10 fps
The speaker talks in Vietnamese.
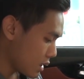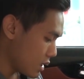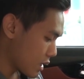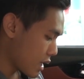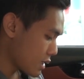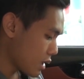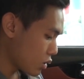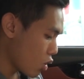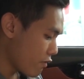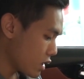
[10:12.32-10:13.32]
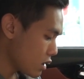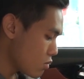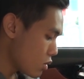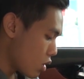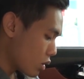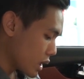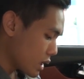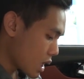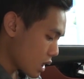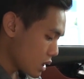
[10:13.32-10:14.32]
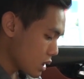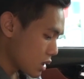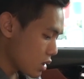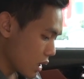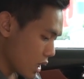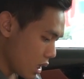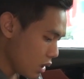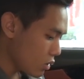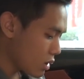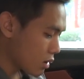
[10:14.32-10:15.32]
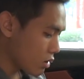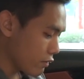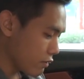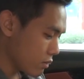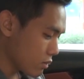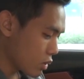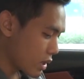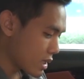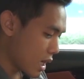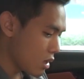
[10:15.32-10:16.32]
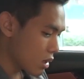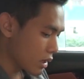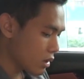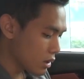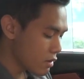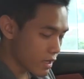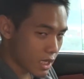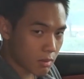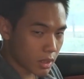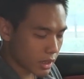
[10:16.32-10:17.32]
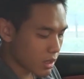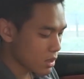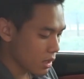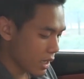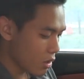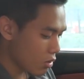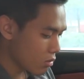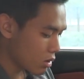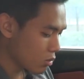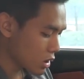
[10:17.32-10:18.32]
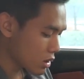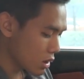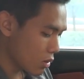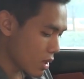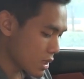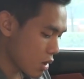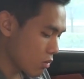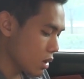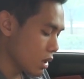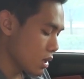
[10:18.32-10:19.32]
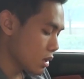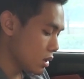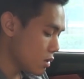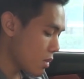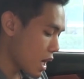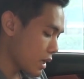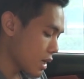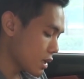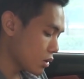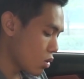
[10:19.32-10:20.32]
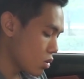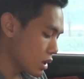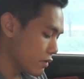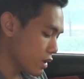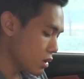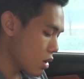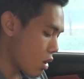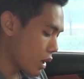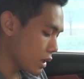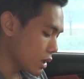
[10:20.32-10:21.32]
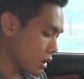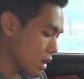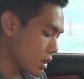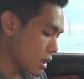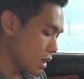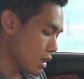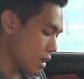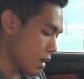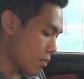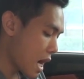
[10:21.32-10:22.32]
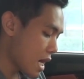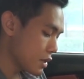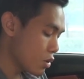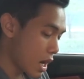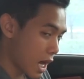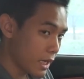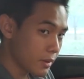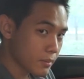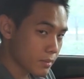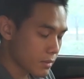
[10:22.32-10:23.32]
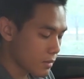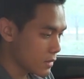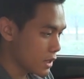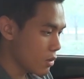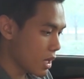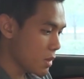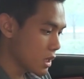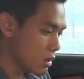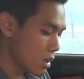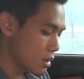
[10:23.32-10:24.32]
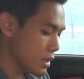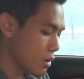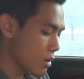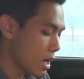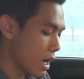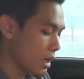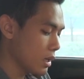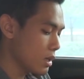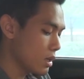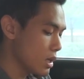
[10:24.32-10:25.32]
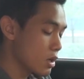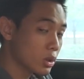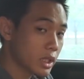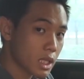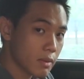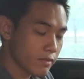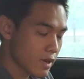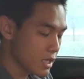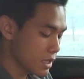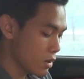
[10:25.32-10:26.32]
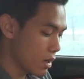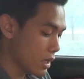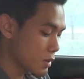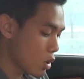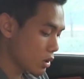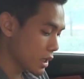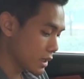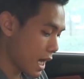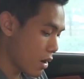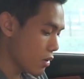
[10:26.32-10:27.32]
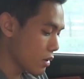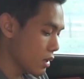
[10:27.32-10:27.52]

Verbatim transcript: thì Kia Ceto vẫn không có tính năng sửa ghế. Tuy nhiên tôi đánh giá là ở cái thời tiết Việt Nam thì tính năng sửa ghế nó cũng không thực sự quan trọng. Nhưng mà Kia Ceto thì vẫn có cái tính năng đấy là ba chế độ lái chế độ lái bình thường chế độ lái à, eco tiết kiệm và chế độ lái sport thể thao